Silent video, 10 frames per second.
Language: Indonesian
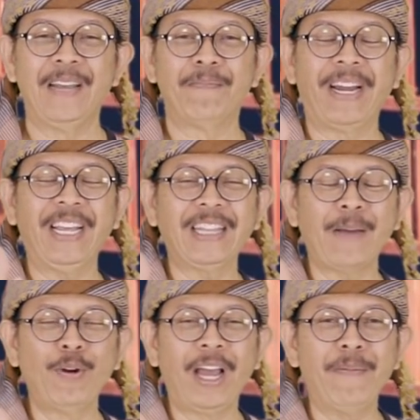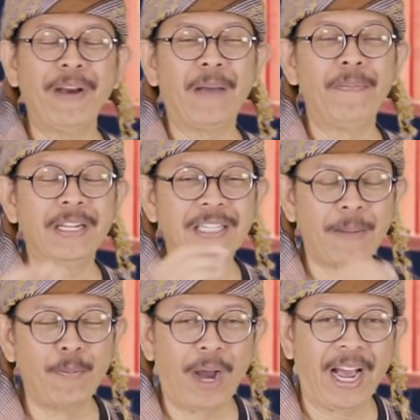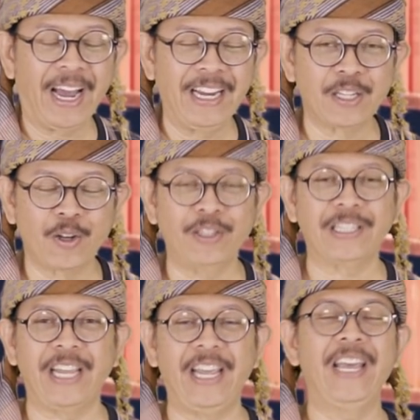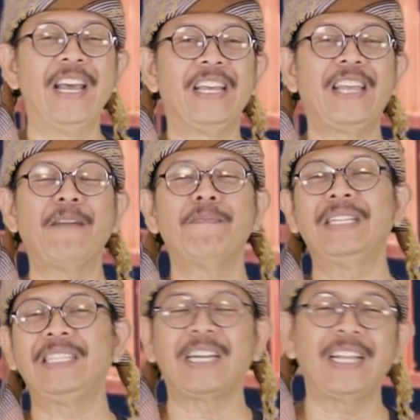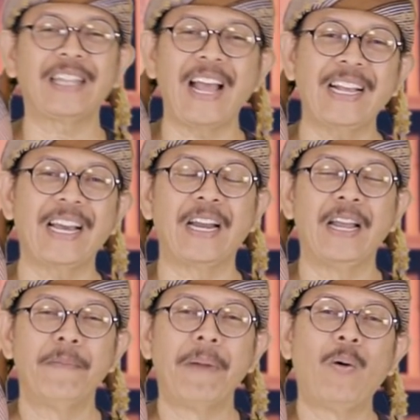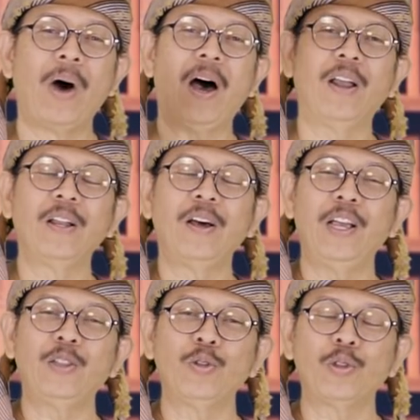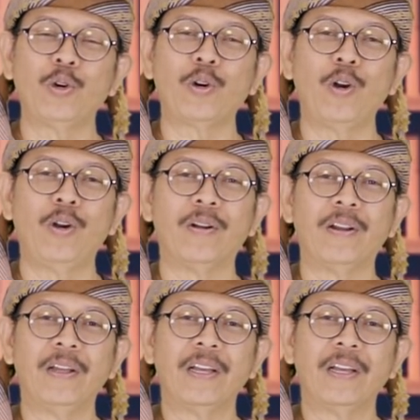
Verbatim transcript: Mari kita mulai mengambil sebuah hadis kudsi yang menceritakan bahwa Allah itu turun